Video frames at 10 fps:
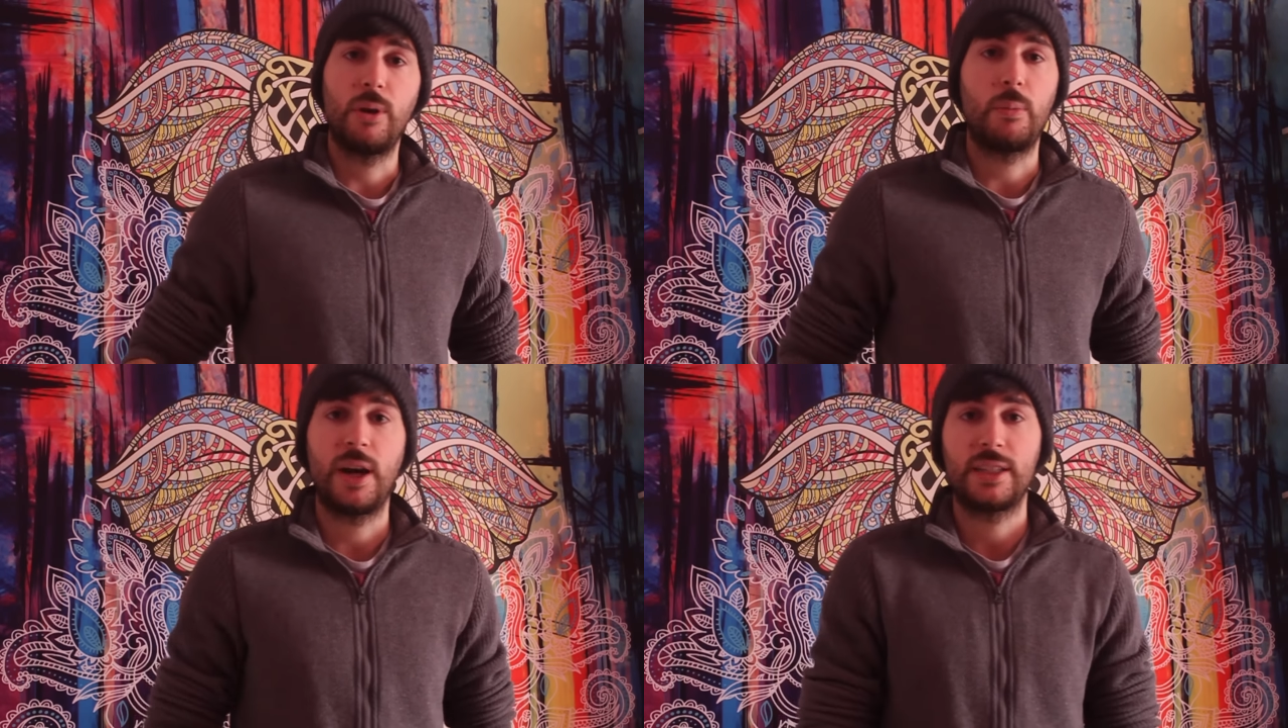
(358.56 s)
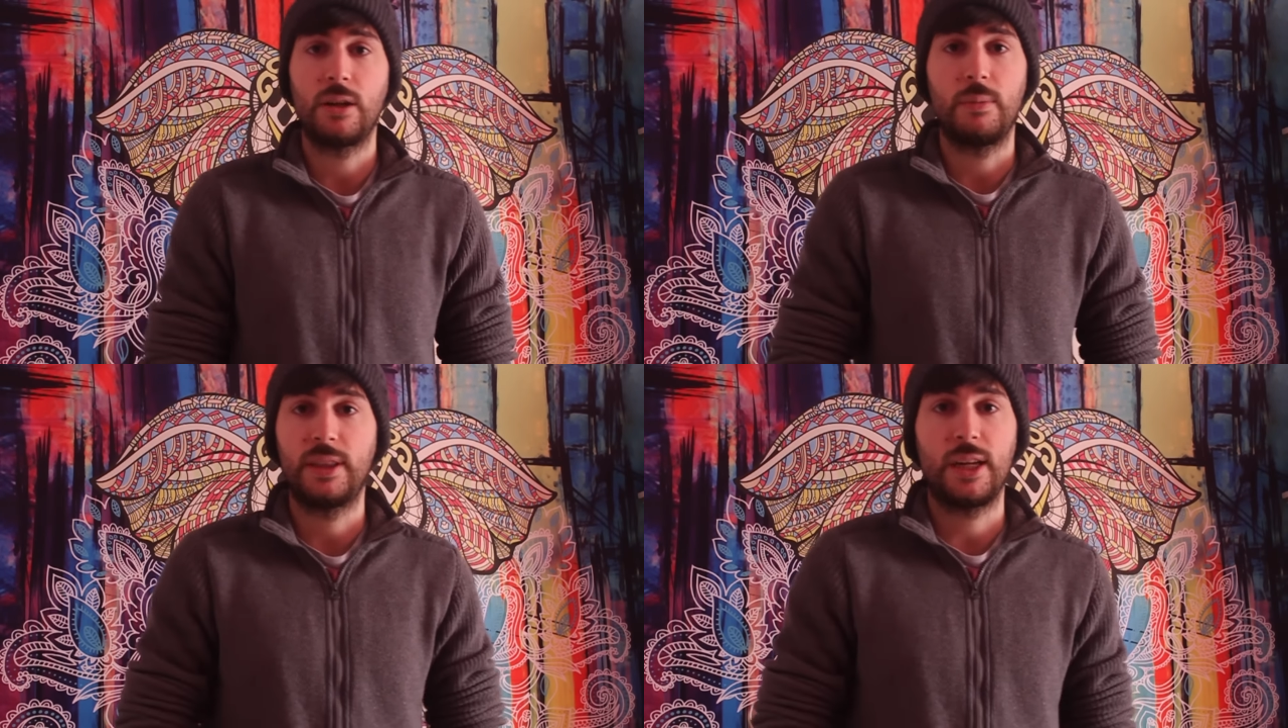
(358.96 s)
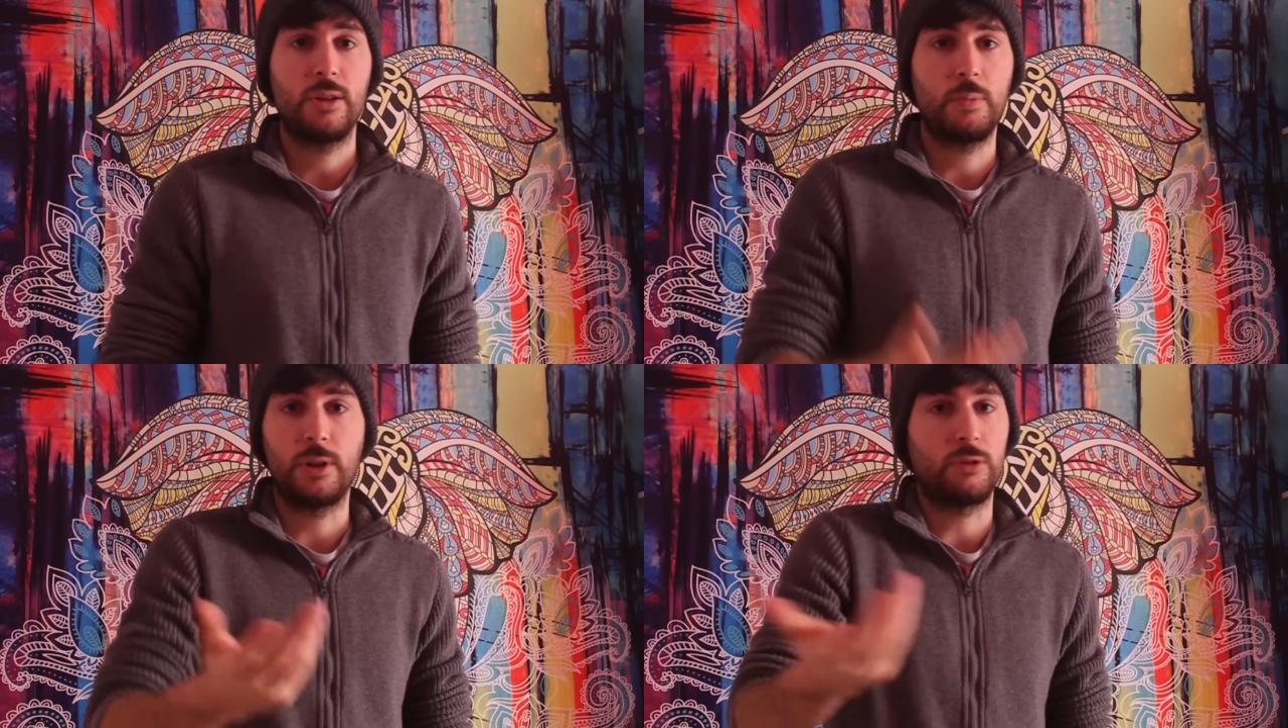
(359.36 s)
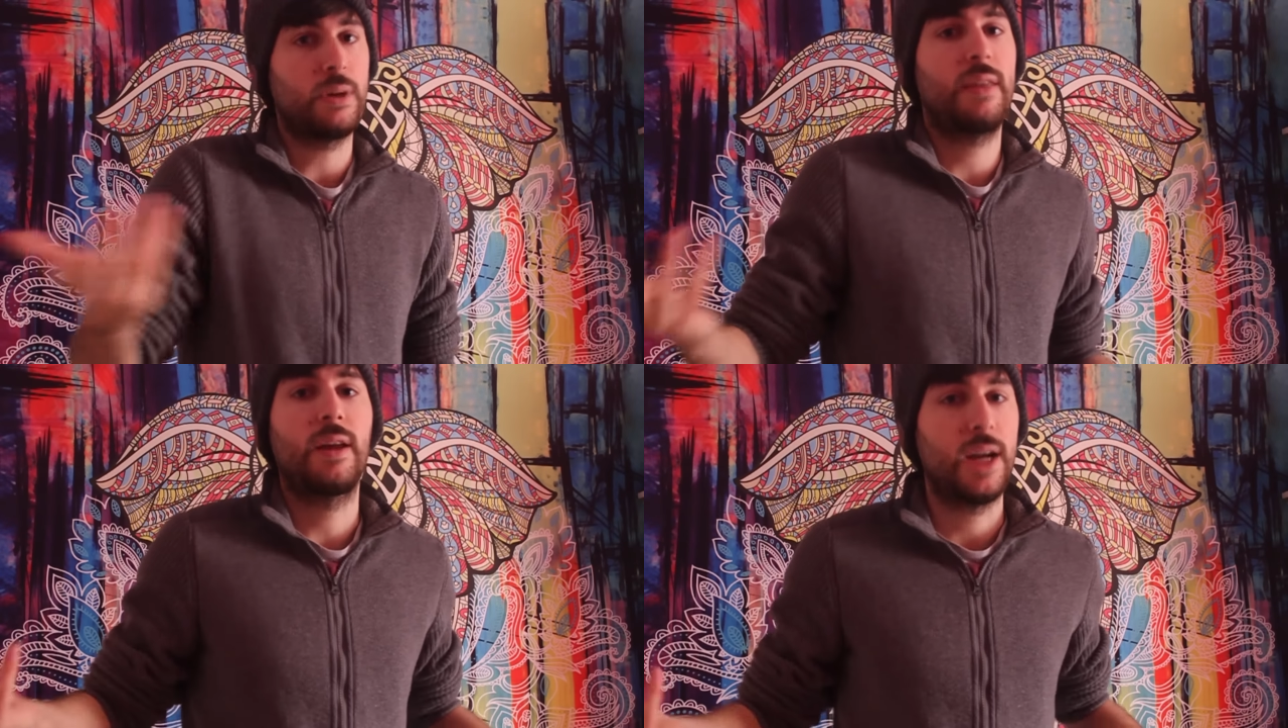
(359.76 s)
me lo pongáis en comentarios porque os
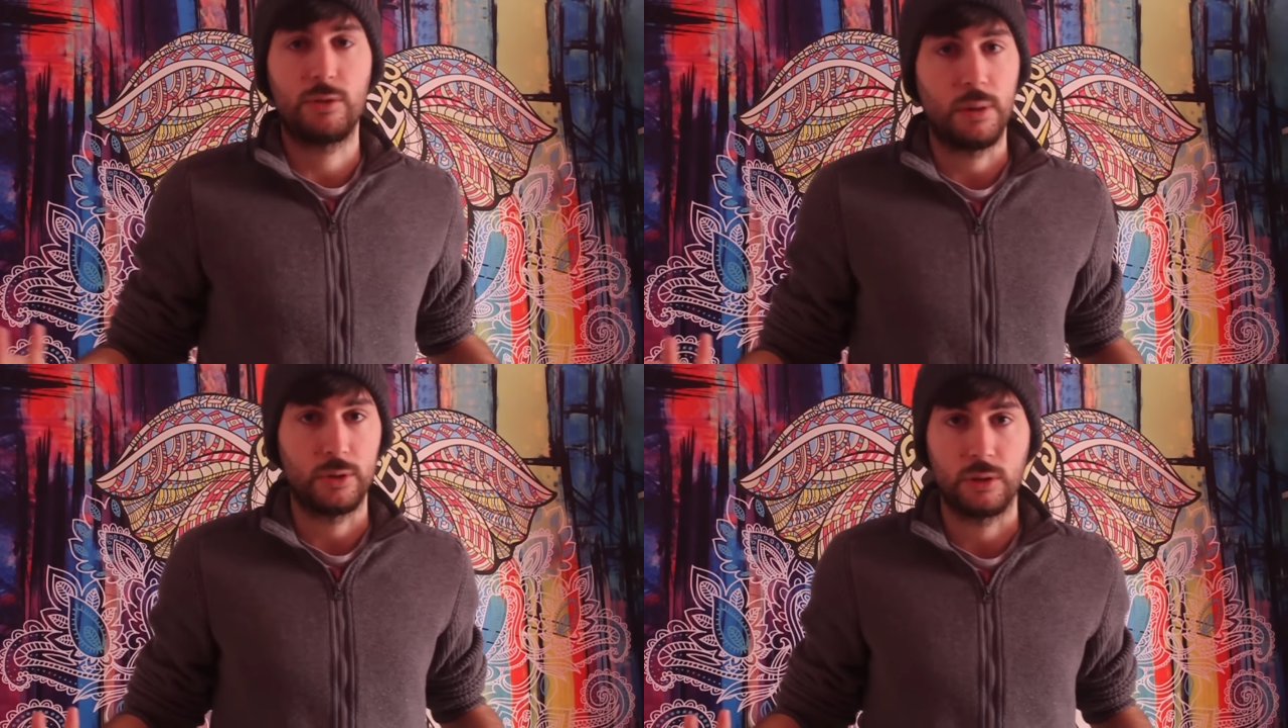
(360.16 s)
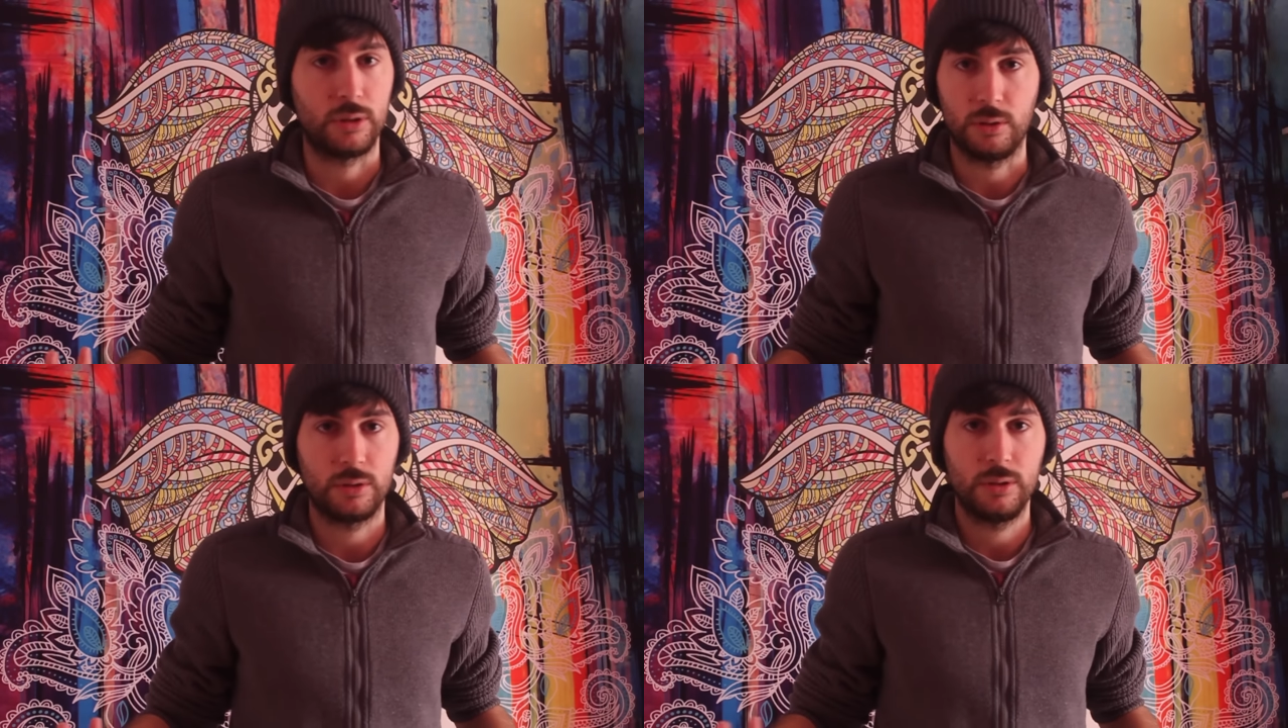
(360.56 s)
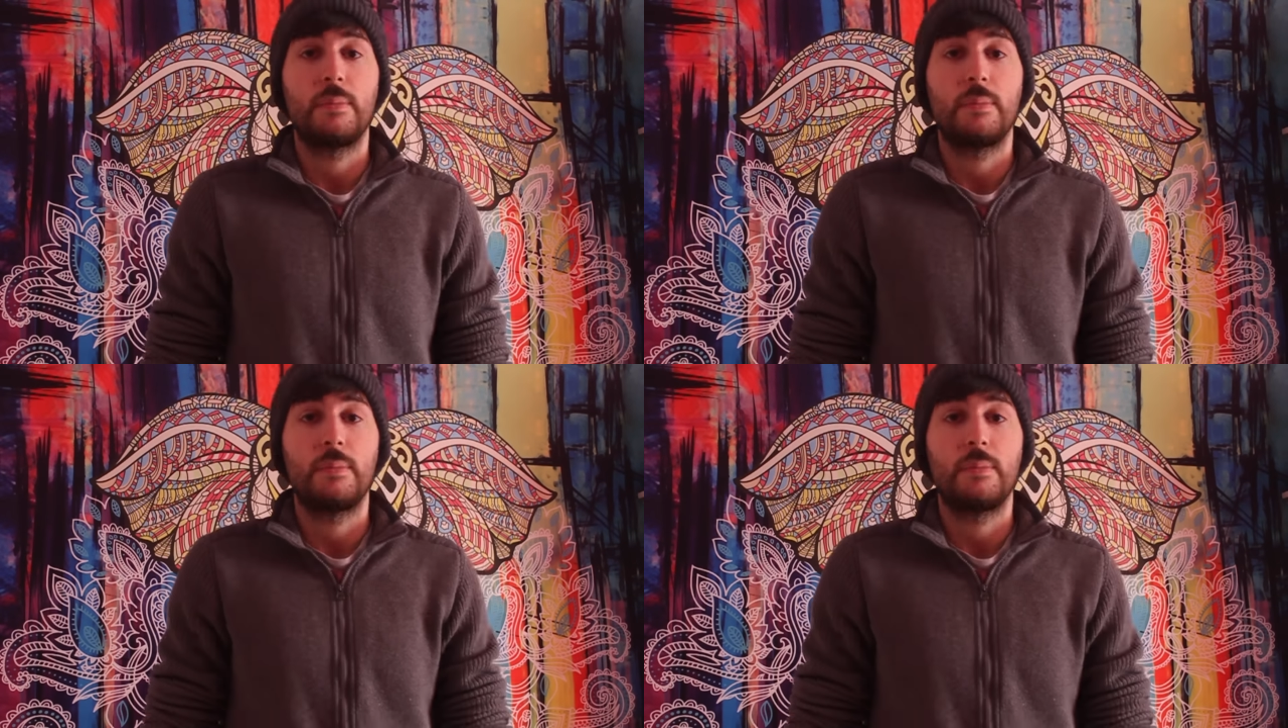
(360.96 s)
voy a hacer caso a vosotros.